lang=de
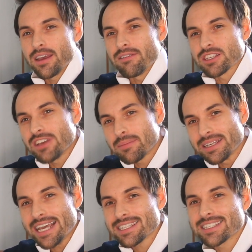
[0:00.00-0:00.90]
Was wir aber
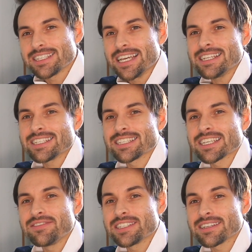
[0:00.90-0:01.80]
jetzt sehen, ist, dass
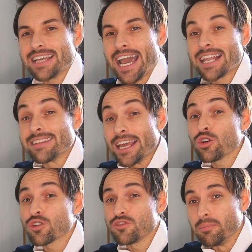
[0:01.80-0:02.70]
gewisse Teile
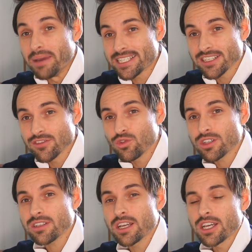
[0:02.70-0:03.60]
dennoch verbessert
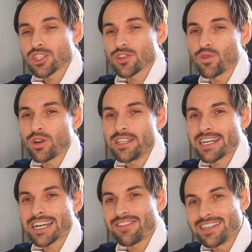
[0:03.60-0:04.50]
wurden, sowohl in
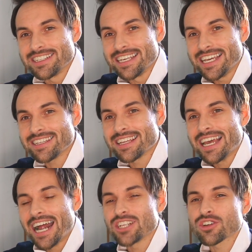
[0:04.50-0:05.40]
ihrer Qualität
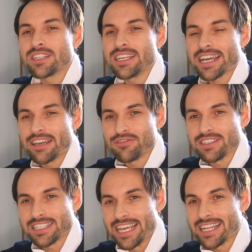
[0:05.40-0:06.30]
als auch in ihrer
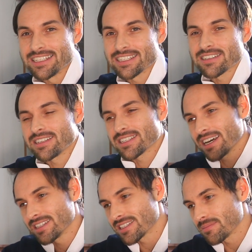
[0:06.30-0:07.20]
Effizienz des
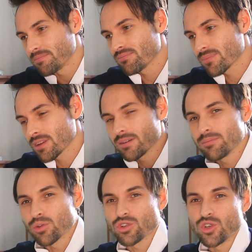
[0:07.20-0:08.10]
ganzen
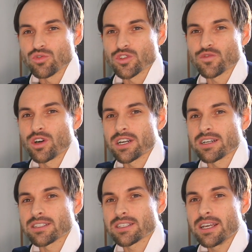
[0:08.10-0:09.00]

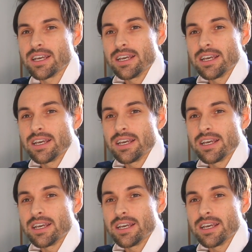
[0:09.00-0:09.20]
Produktionsvorgangs.